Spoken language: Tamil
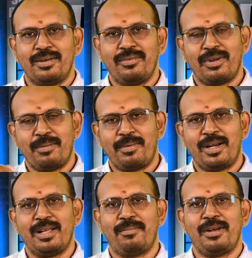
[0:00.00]
இவங்க
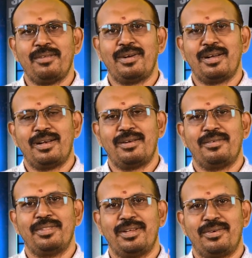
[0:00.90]
பழைய பழிவாங்கல்
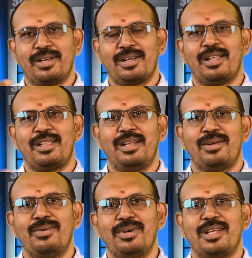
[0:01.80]
வந்து அவங்க காதலியை
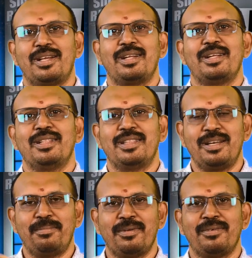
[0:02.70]
கொண்டுட்டாரு
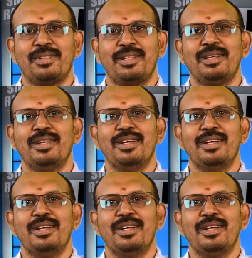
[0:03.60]
திருப்பியும் வந்து